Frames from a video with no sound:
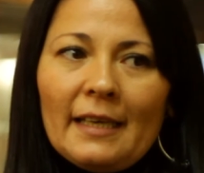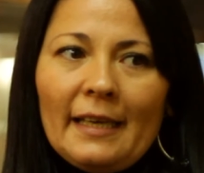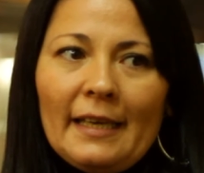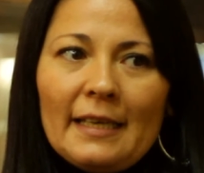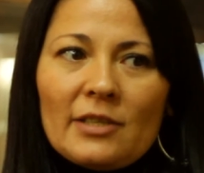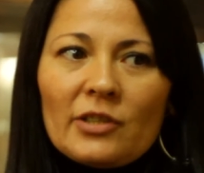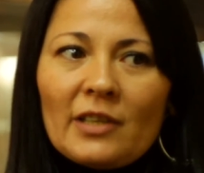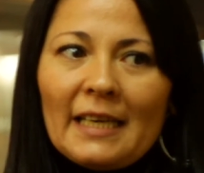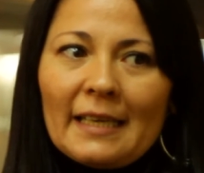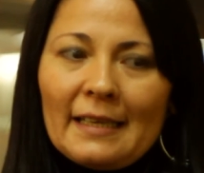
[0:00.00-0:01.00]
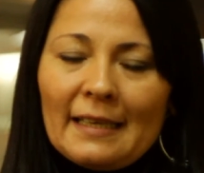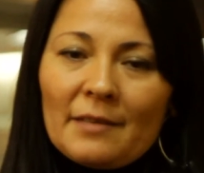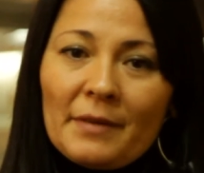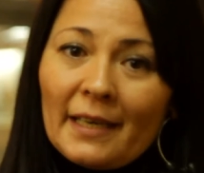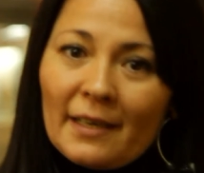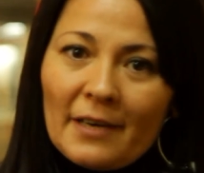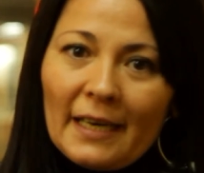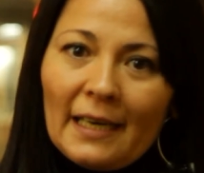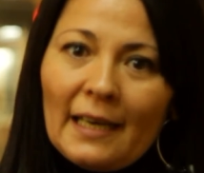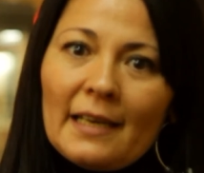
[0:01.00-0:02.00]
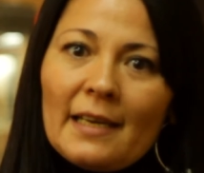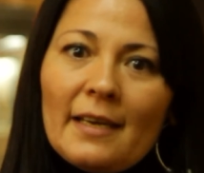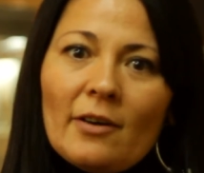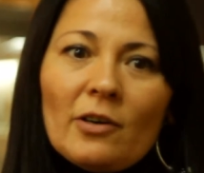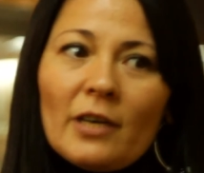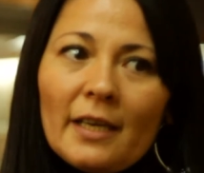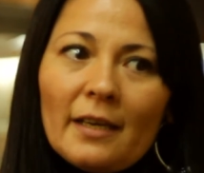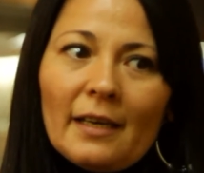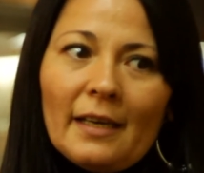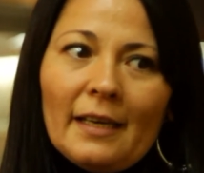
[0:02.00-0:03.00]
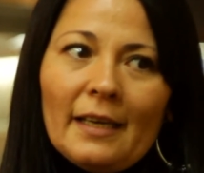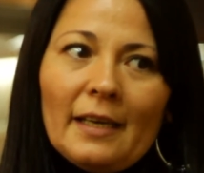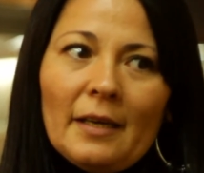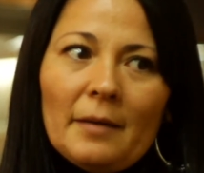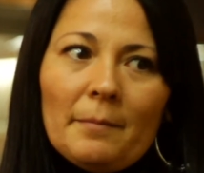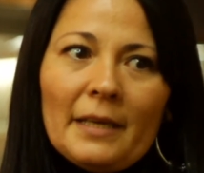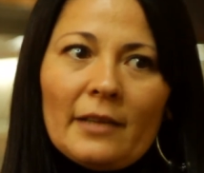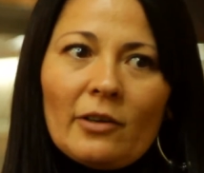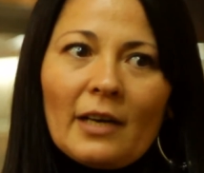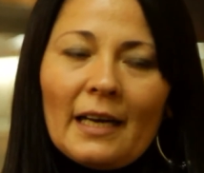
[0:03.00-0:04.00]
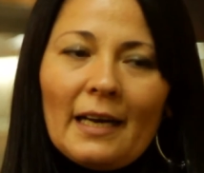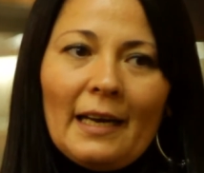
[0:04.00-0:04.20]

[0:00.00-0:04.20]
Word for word: Eh, yo soy la arquitecta Mariana Varela y hoy eh, me toca